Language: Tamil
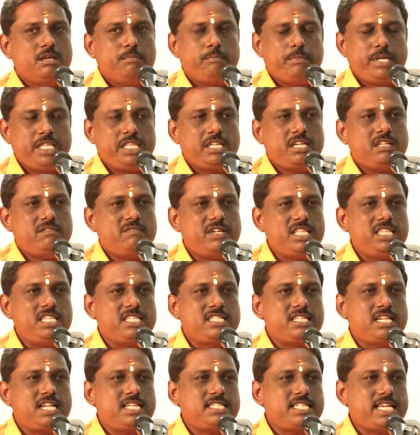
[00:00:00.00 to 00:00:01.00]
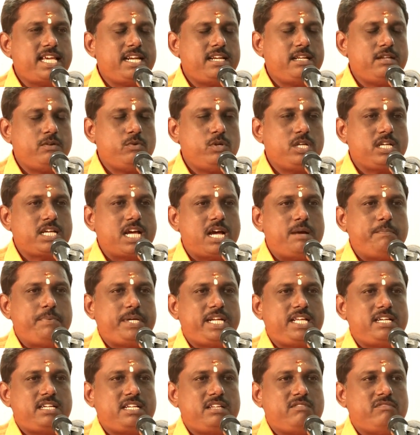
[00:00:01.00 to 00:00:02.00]
மிதுனம் வந்துச்சுன்னா சார் ஒரு
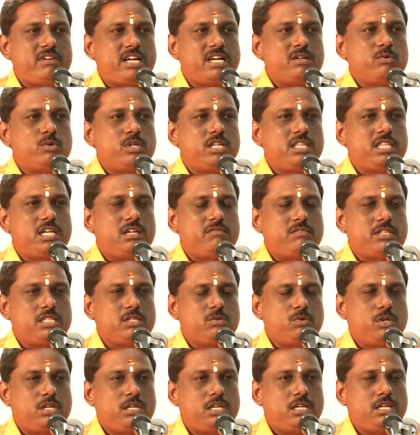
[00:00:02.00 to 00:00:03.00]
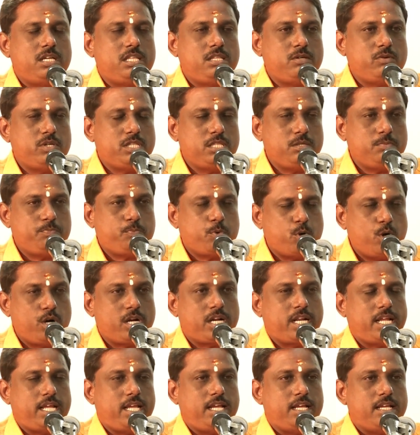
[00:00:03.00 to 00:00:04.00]
காம்படேட்டிவான ஒரு இதில் வந்து ஒரு இது வந்து
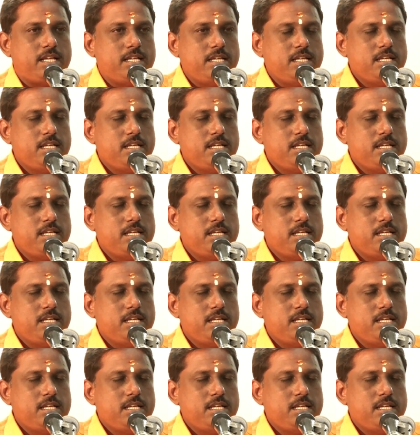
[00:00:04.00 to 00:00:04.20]
போடுறேன்